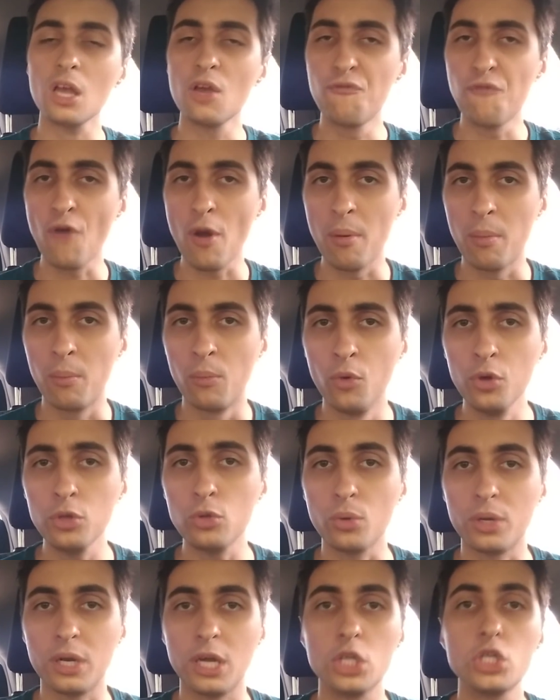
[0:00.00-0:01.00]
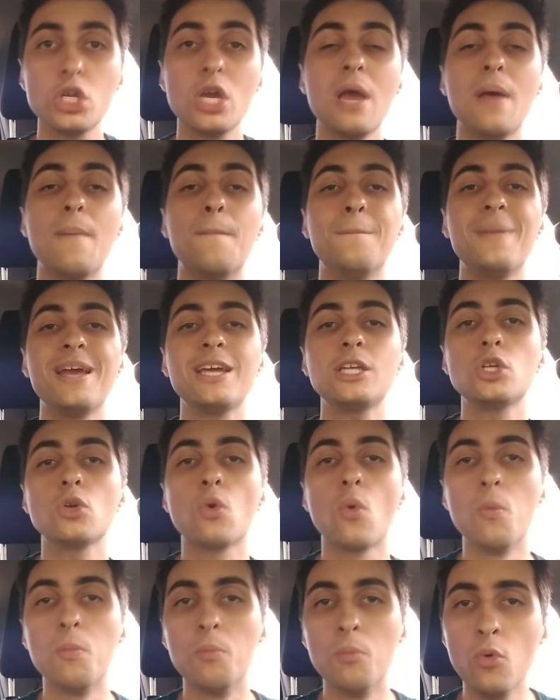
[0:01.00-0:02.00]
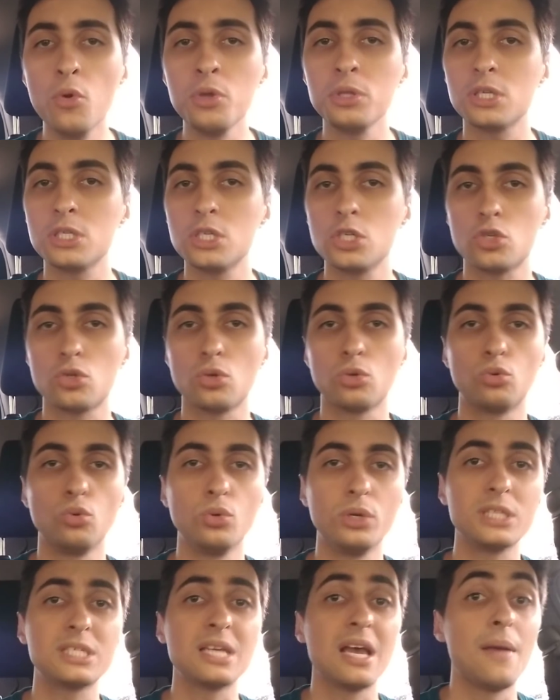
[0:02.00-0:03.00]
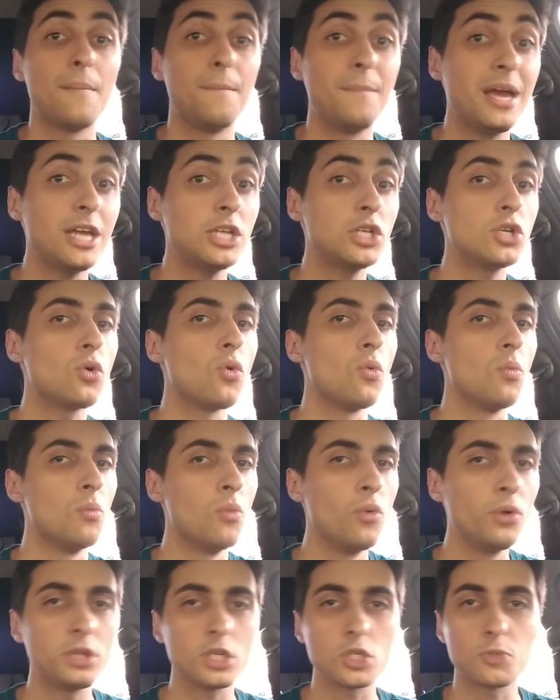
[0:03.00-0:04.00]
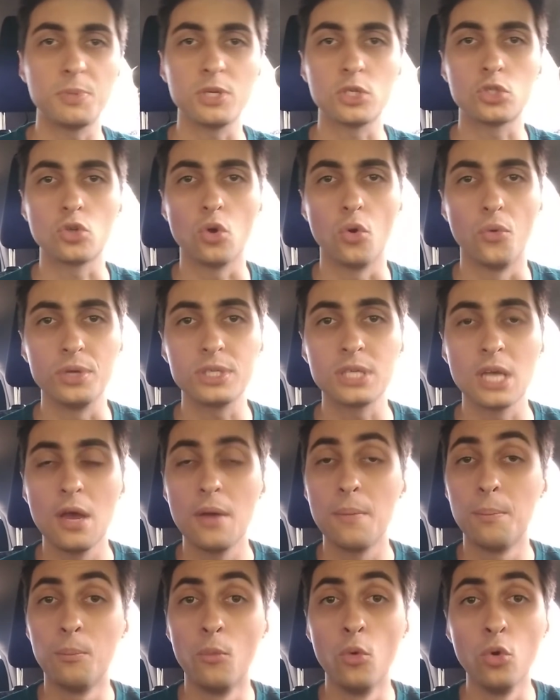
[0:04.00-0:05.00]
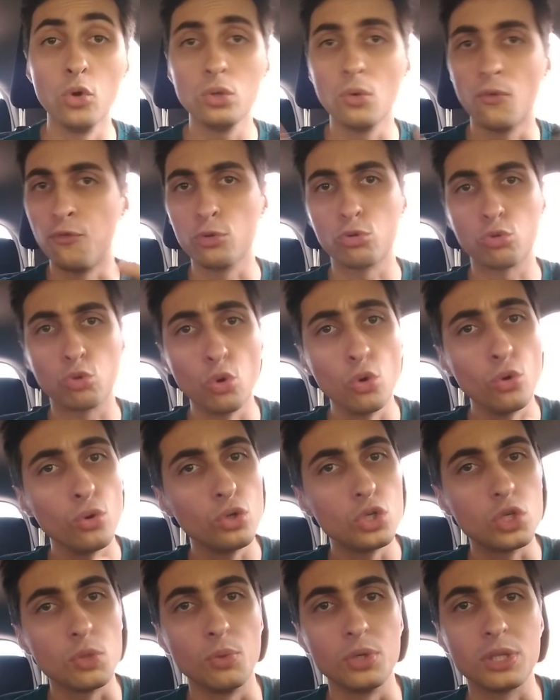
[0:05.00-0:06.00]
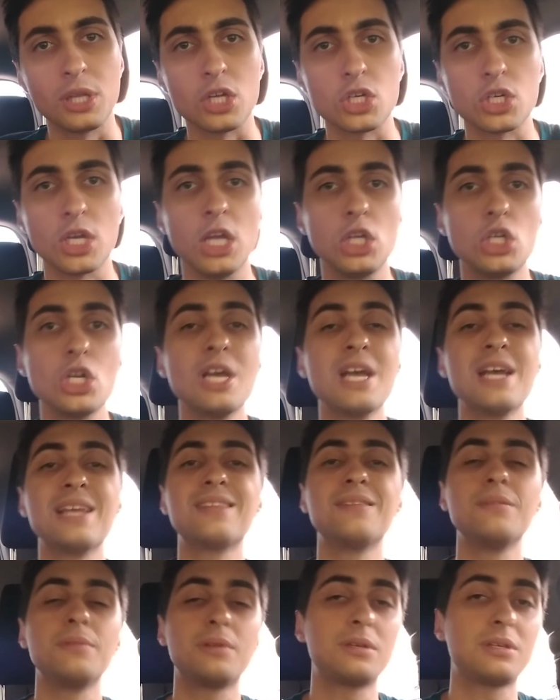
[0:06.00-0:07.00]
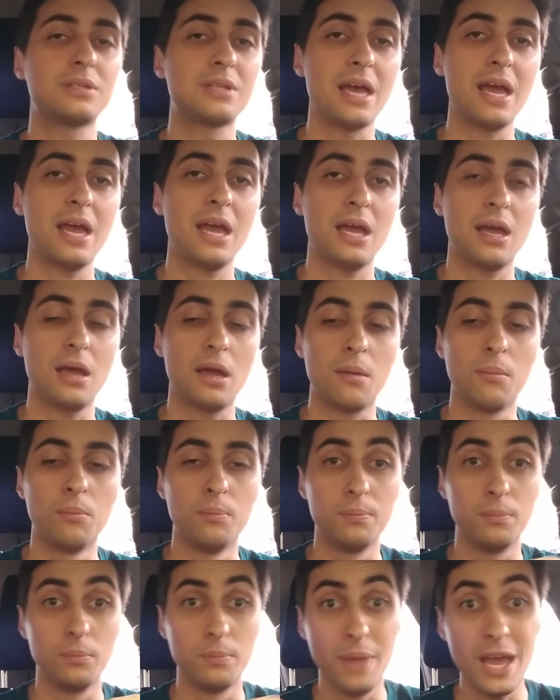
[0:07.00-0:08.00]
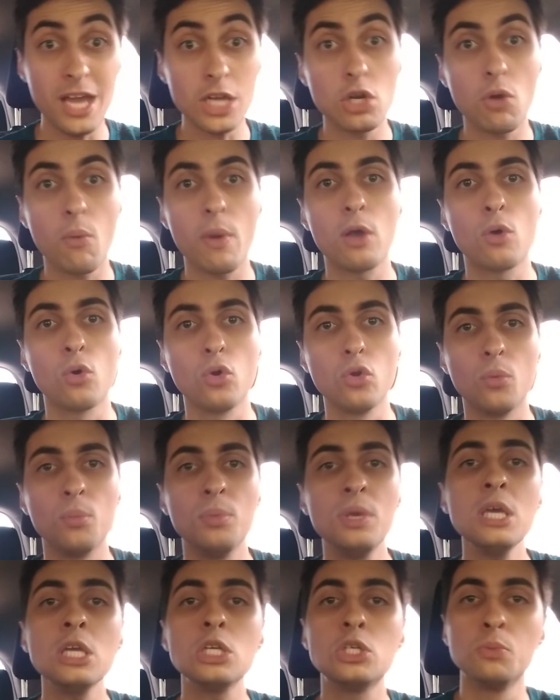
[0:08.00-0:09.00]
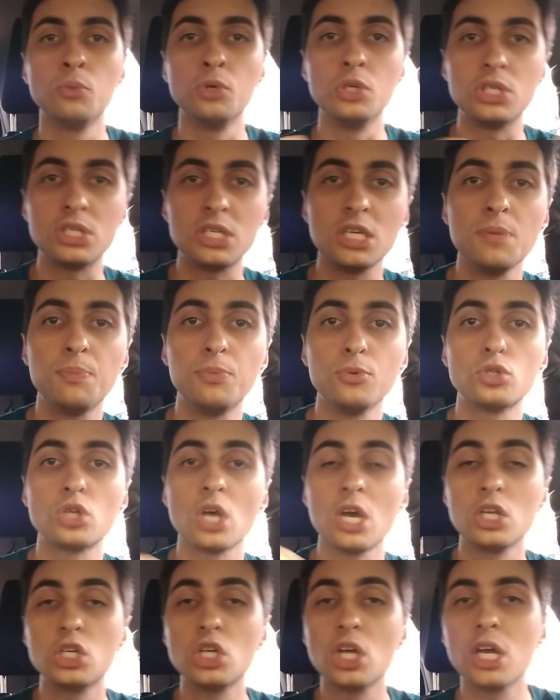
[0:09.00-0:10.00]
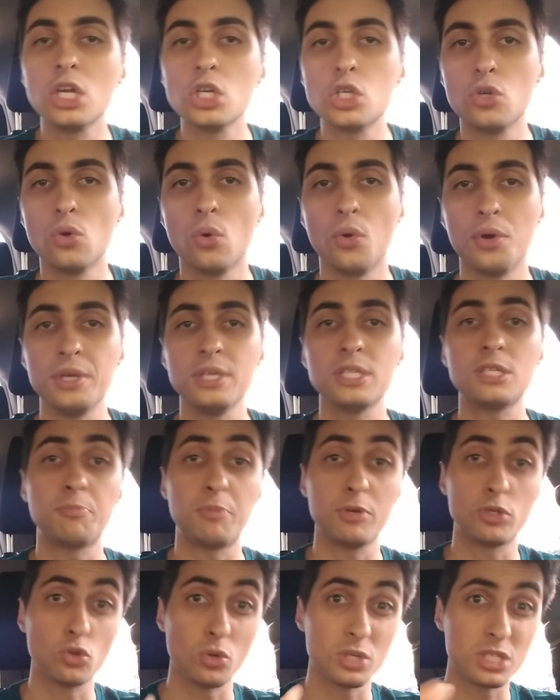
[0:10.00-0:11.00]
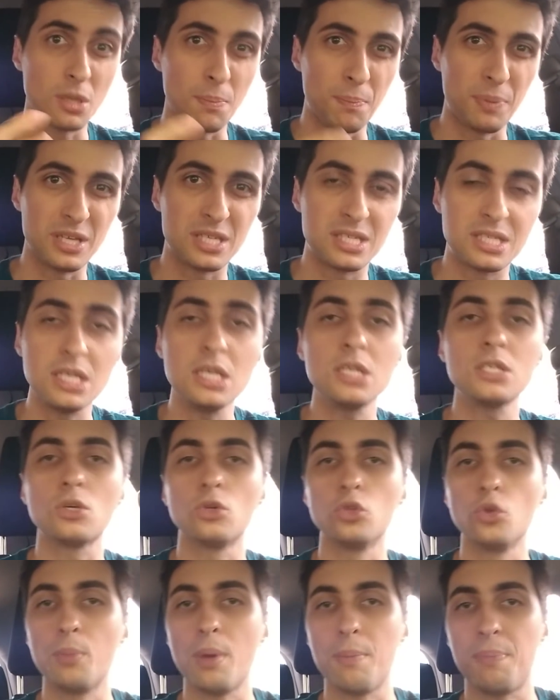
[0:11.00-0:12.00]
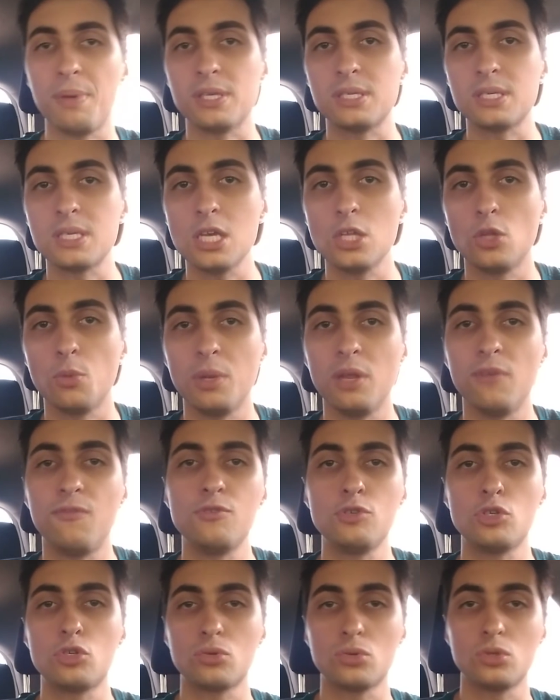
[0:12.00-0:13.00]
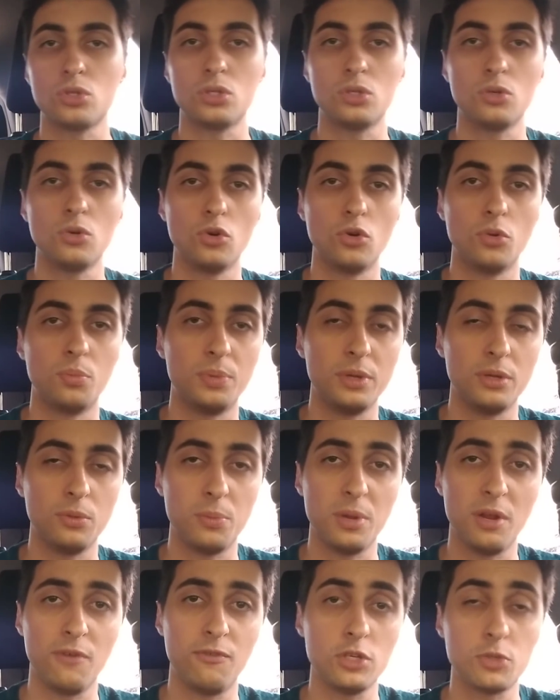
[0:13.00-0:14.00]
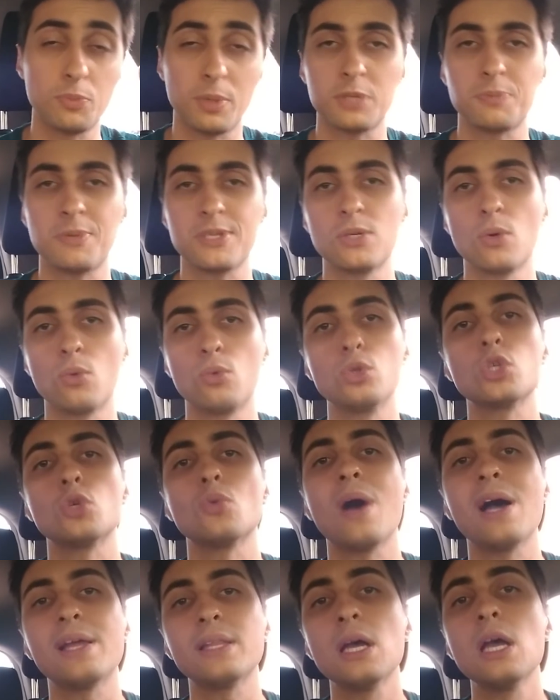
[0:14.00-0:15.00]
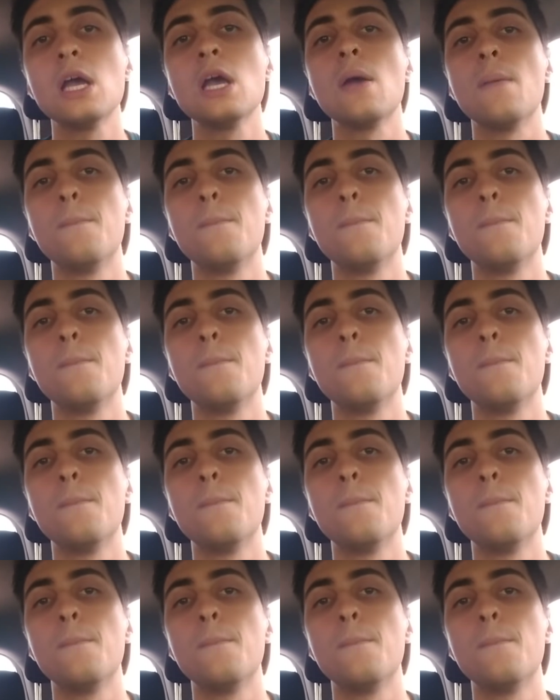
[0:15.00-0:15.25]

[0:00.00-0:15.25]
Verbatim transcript: reforma muito grande, mexe com muitas estruturas, mexe com muitas pessoas, muda o futuro de muita gente, é, mexe com a economia de municípios, de regiões, pessoas que precisam do BPC, do benefício, do, do benefício de participação continuada,